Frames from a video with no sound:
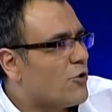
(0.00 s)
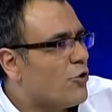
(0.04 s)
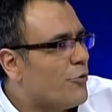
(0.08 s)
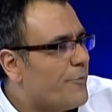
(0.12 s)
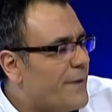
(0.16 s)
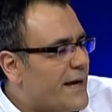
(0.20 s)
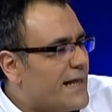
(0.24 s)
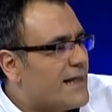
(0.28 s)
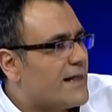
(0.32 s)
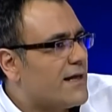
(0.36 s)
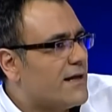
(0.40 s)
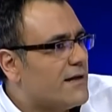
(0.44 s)

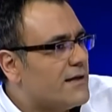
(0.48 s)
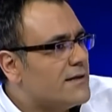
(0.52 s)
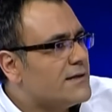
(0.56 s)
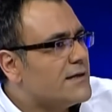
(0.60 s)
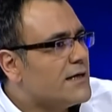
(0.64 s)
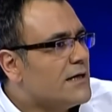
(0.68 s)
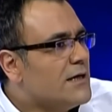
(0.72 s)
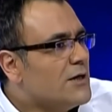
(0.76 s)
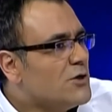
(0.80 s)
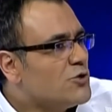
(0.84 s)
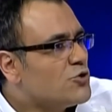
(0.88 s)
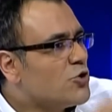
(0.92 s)
öbeklenir.
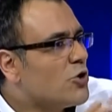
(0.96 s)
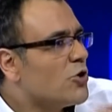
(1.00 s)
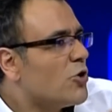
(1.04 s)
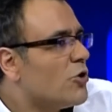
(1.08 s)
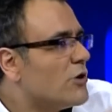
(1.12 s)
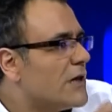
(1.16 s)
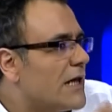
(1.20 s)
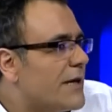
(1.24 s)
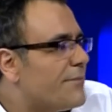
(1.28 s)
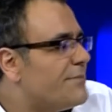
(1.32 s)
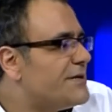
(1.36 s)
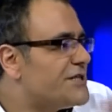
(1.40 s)
Sonra
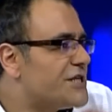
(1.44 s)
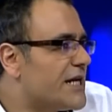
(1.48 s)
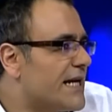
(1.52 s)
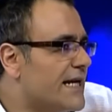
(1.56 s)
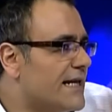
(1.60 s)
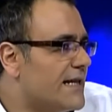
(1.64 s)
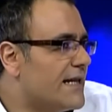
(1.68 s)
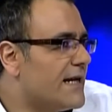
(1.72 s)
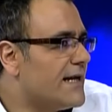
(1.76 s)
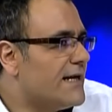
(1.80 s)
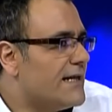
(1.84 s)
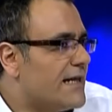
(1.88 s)
onlar bir
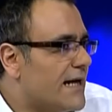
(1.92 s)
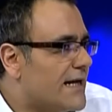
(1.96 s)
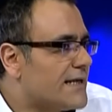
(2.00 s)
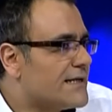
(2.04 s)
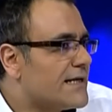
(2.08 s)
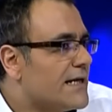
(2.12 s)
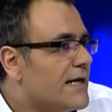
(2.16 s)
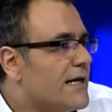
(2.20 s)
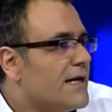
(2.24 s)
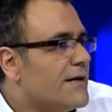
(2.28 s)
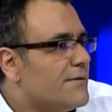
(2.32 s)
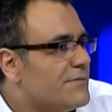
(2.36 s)
şekilde gider
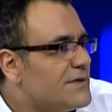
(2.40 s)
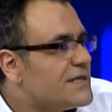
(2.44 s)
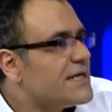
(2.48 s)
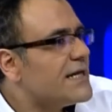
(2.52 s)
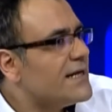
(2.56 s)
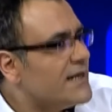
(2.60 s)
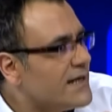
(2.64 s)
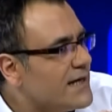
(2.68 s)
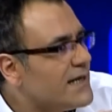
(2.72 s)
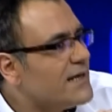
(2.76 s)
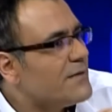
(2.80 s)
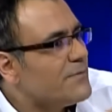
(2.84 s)
bir
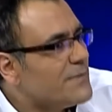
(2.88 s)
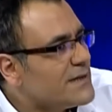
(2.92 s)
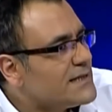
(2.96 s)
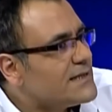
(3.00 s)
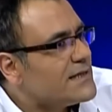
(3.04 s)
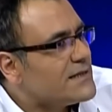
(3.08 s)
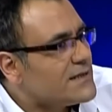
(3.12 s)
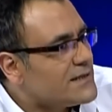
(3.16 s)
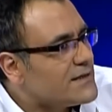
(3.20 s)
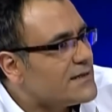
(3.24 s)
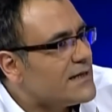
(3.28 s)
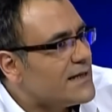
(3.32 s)
şekilde gitmesi
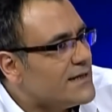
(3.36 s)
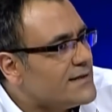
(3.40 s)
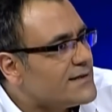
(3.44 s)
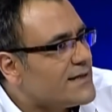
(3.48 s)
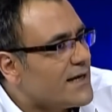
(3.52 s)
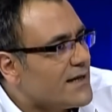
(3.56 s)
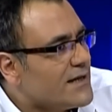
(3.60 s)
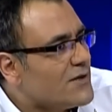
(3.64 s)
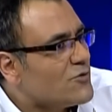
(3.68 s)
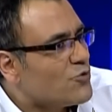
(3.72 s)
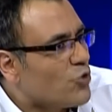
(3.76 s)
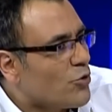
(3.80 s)
için de
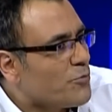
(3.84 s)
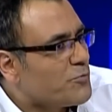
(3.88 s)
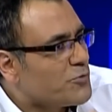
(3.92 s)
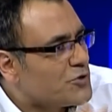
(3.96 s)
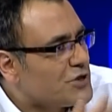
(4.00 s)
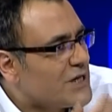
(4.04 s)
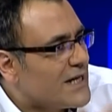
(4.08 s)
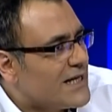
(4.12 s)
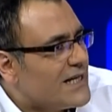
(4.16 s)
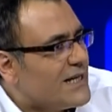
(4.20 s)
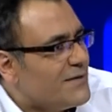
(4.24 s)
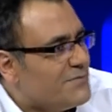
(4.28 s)
insanların toplu
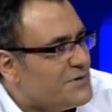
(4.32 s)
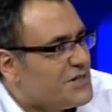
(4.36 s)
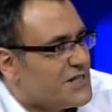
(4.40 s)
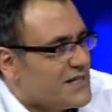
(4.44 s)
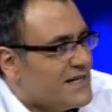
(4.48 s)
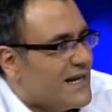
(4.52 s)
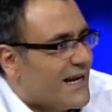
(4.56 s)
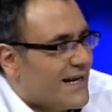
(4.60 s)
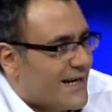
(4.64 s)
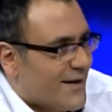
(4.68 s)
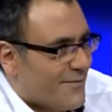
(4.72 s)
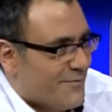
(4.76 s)
şekilde bir
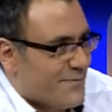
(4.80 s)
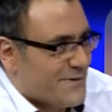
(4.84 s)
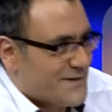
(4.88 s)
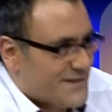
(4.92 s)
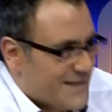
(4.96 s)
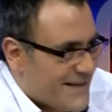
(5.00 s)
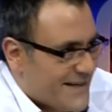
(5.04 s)
şeyler yapması